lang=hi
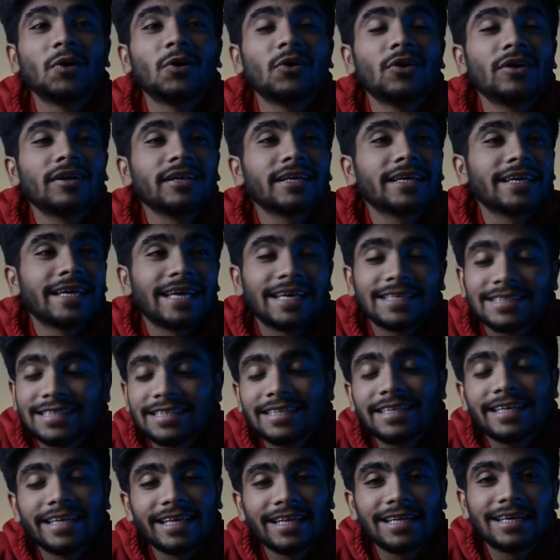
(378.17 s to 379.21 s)
और
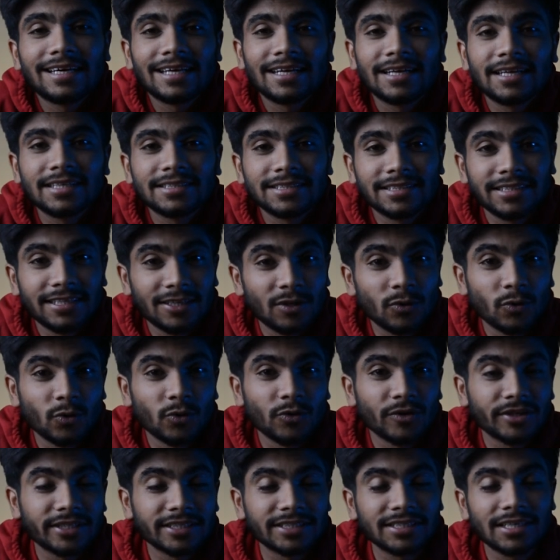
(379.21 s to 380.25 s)
कैसे डील करना चाहिए
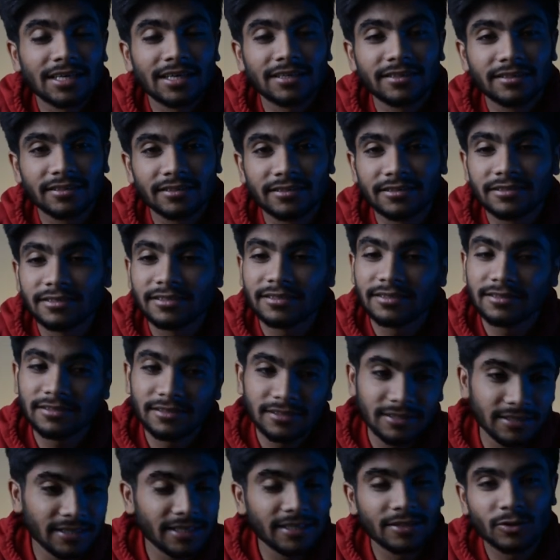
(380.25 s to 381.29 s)
लोगों के साथ
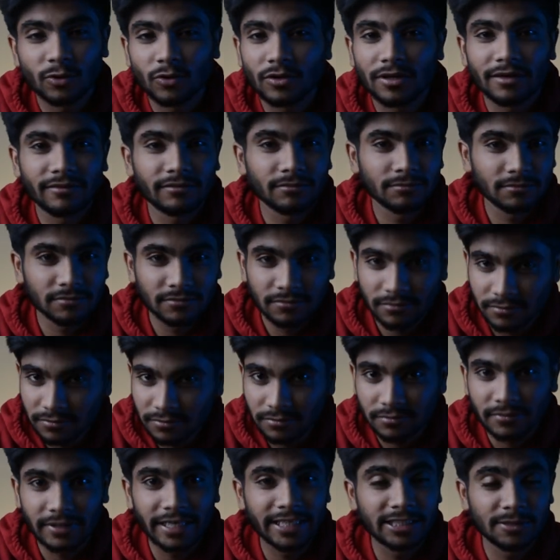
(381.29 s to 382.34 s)
ये थोड़ा
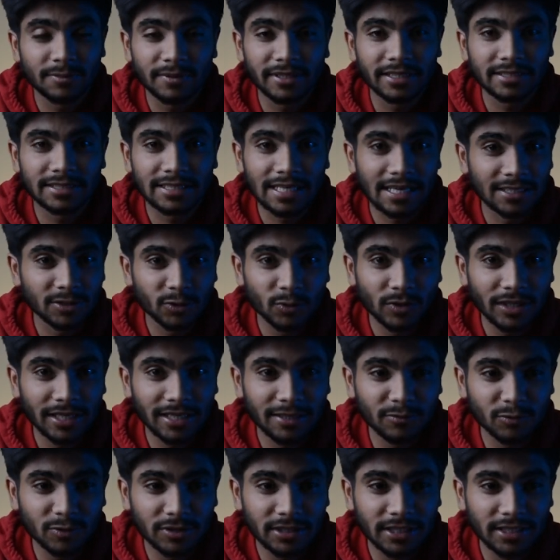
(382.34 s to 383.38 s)
एक्सपीरियंस आ चुका
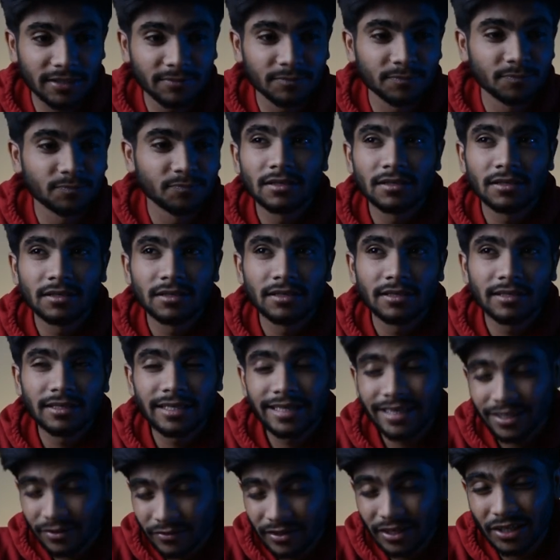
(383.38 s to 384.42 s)
है मुझे
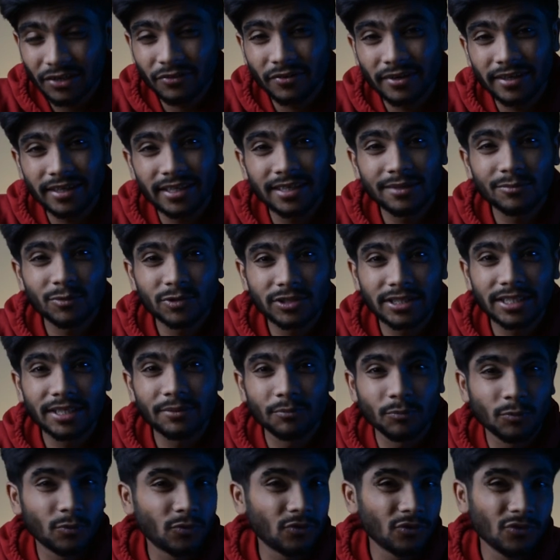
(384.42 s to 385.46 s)
लाइक ट्वेंटी ट्वेंटी ने मुझे
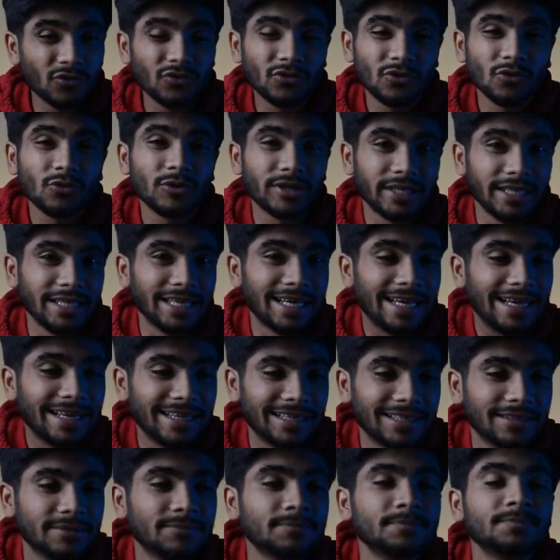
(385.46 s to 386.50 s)
इम्प्रूव तो किया
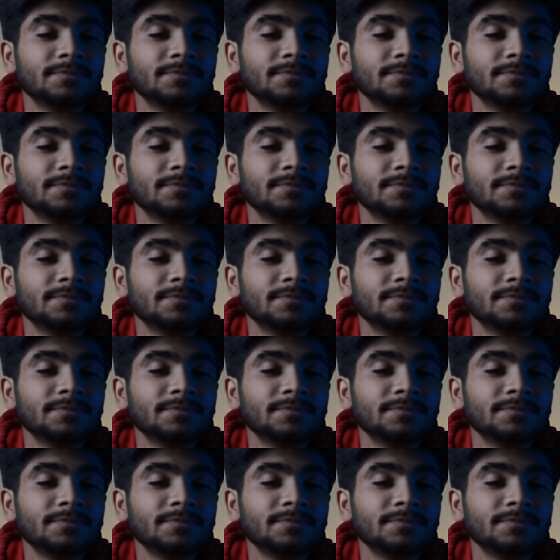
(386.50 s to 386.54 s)
है